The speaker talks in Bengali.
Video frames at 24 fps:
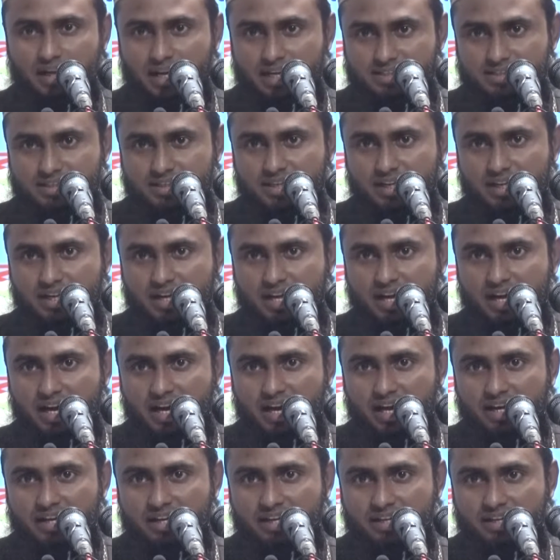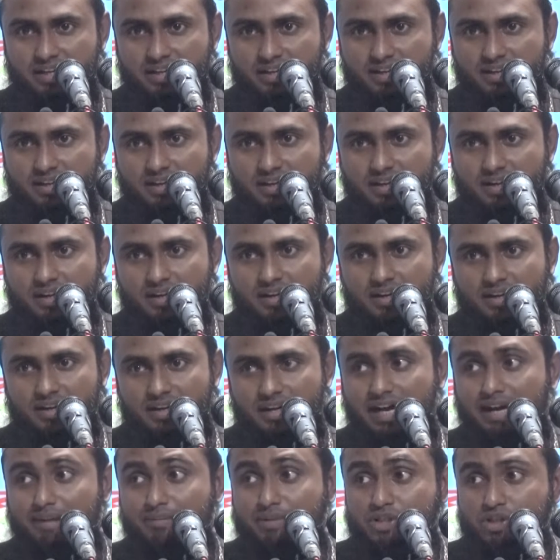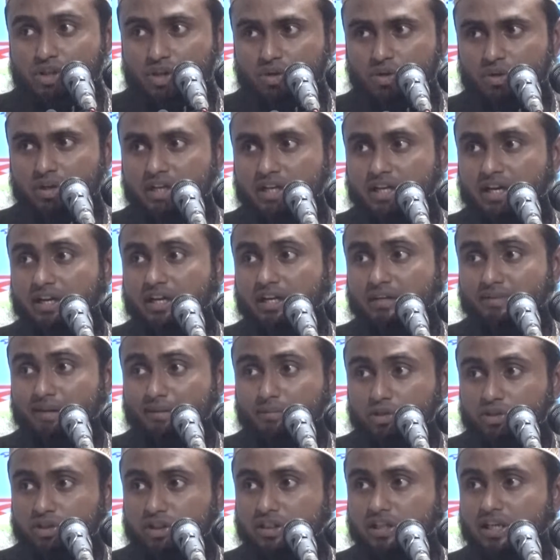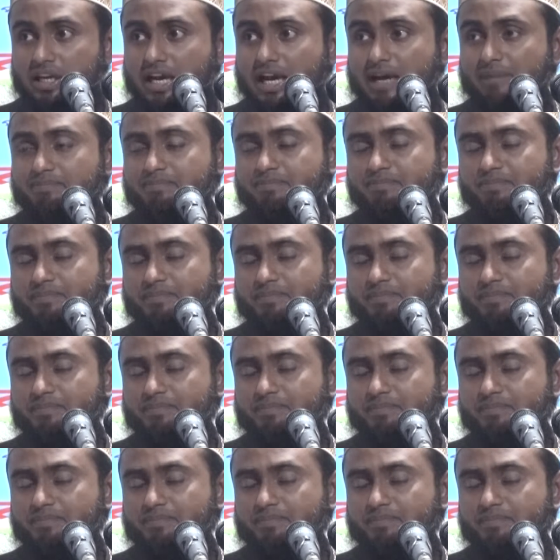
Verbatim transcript: আছে না নাই আমি যখন এখানে ইমামতি নিলাম